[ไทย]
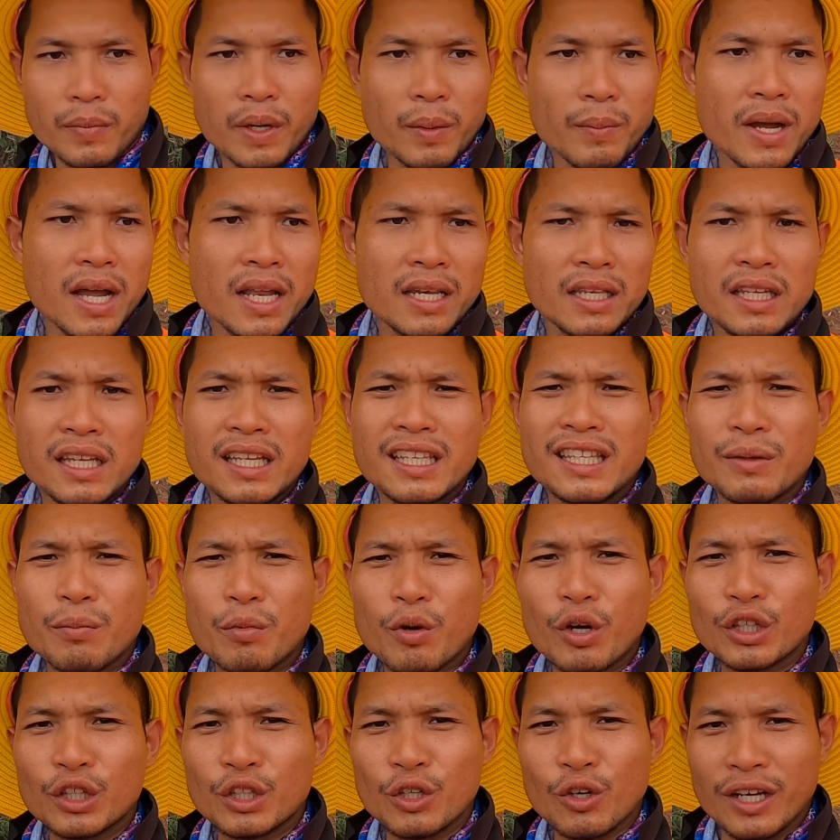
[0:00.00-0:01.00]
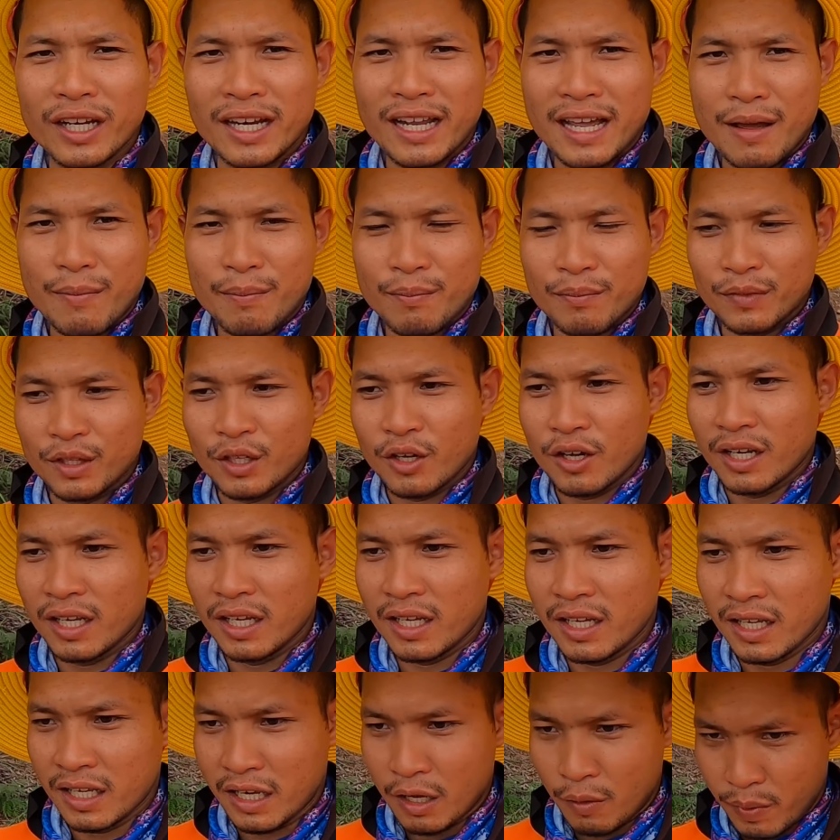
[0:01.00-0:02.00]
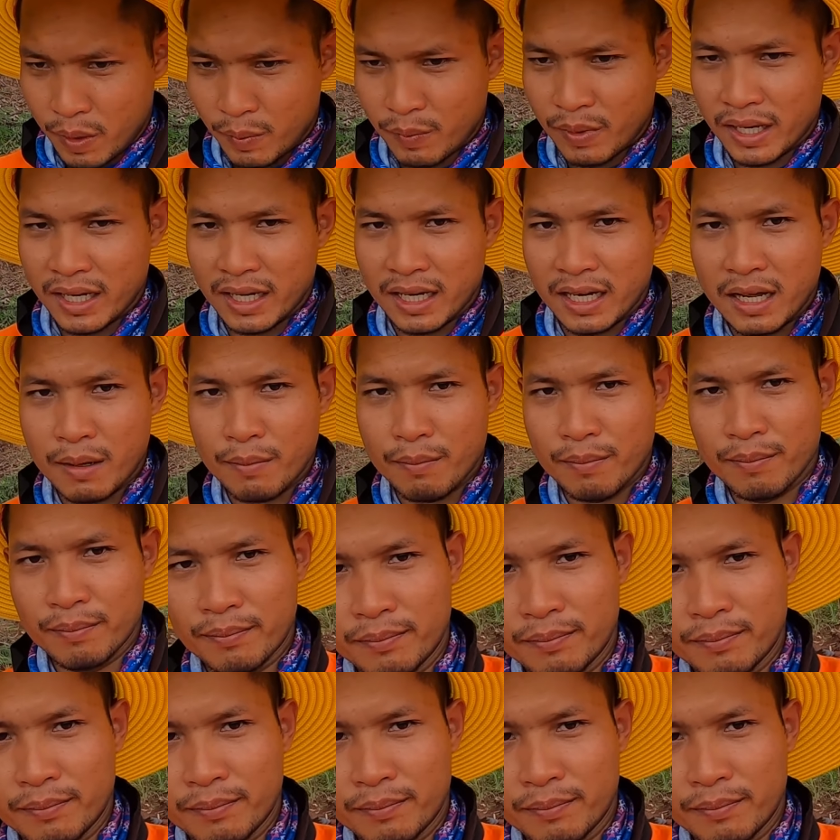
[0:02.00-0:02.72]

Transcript: ประมาณยี่สิบกว่าต้นครับ ตอนนี้เดี๋ยวไปเบิ้งกันครับ